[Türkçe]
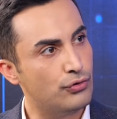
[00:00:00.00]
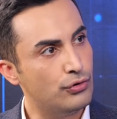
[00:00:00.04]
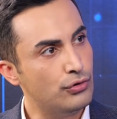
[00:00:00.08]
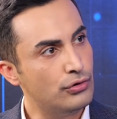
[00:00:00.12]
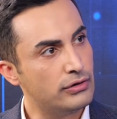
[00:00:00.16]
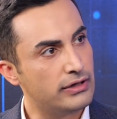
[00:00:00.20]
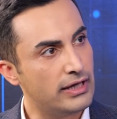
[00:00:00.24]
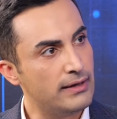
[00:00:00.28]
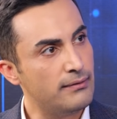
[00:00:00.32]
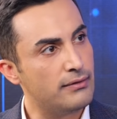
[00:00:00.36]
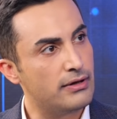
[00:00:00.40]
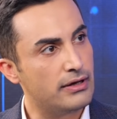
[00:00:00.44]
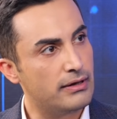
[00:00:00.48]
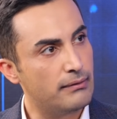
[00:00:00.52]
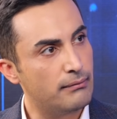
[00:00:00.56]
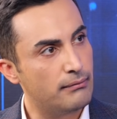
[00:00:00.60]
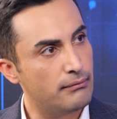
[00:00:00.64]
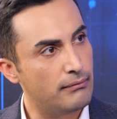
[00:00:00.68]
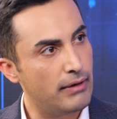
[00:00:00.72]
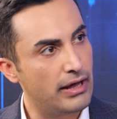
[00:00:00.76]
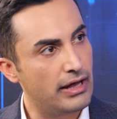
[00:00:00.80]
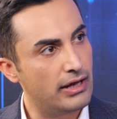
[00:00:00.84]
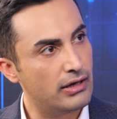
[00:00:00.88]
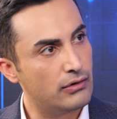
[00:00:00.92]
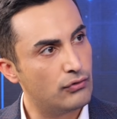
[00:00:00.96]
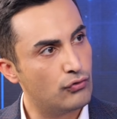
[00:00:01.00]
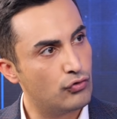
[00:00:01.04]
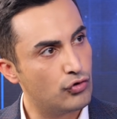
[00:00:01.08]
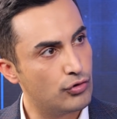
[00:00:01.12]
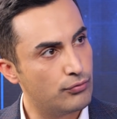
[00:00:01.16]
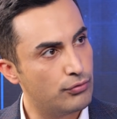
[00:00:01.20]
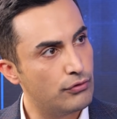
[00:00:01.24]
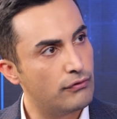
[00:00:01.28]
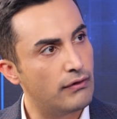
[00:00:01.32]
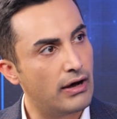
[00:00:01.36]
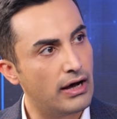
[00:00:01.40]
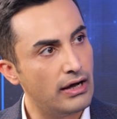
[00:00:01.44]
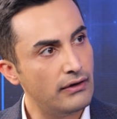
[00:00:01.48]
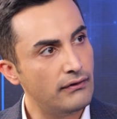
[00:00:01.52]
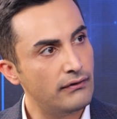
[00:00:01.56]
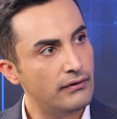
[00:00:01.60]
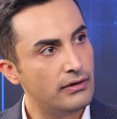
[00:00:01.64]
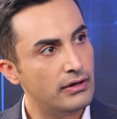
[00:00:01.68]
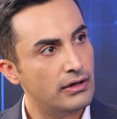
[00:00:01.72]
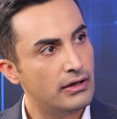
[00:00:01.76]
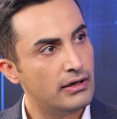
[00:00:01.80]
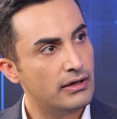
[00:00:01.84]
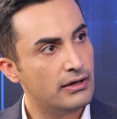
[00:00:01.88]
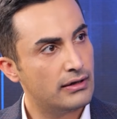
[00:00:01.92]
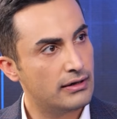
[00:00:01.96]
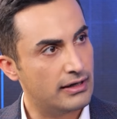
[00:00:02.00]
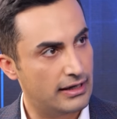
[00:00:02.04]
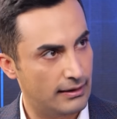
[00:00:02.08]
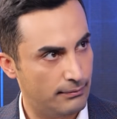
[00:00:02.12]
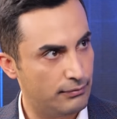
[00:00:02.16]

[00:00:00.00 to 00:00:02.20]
bu değil mi? Mail grubu var evet.